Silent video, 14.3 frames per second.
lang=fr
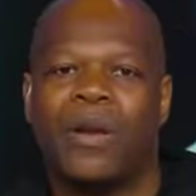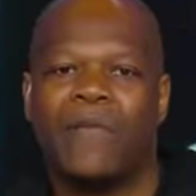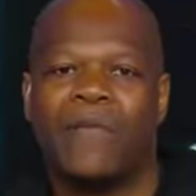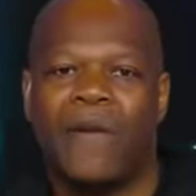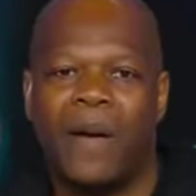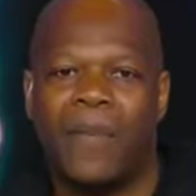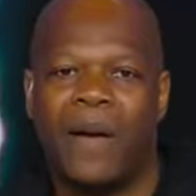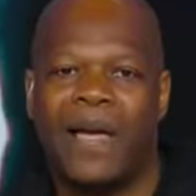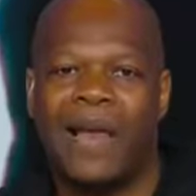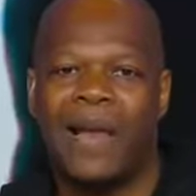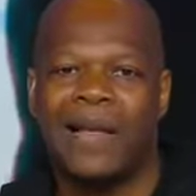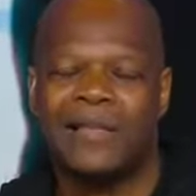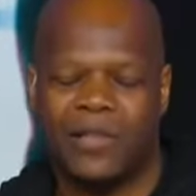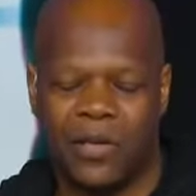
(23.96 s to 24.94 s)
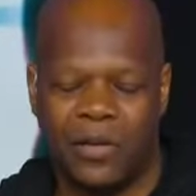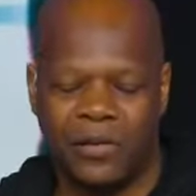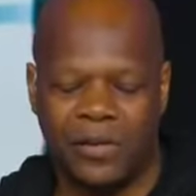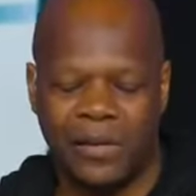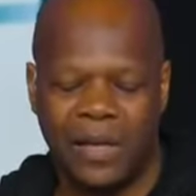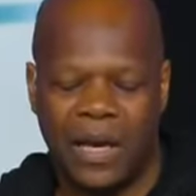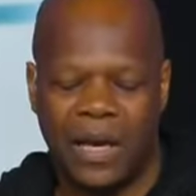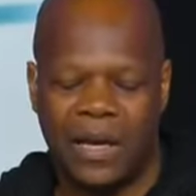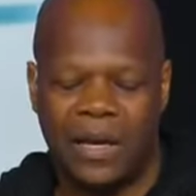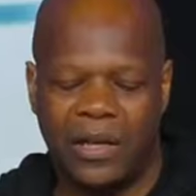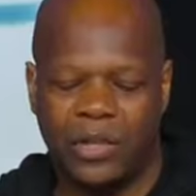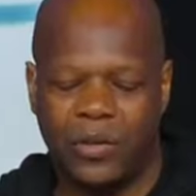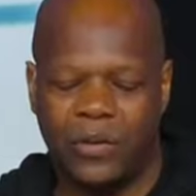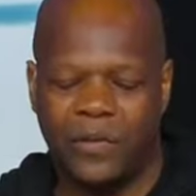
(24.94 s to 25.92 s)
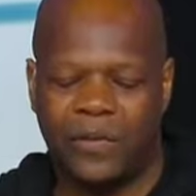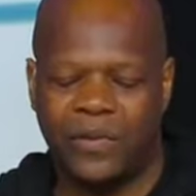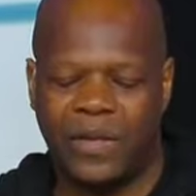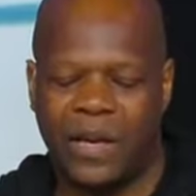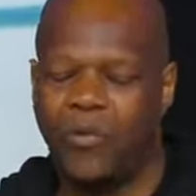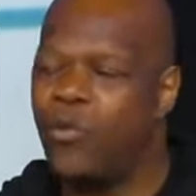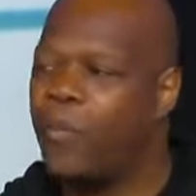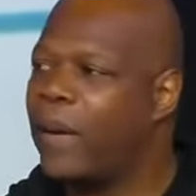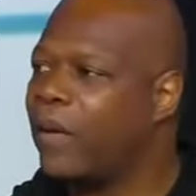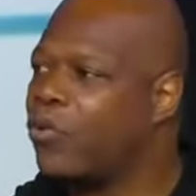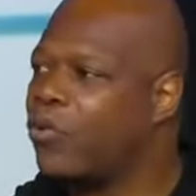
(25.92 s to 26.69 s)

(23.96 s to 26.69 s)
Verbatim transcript: les femmes et la science. vous allez nous parler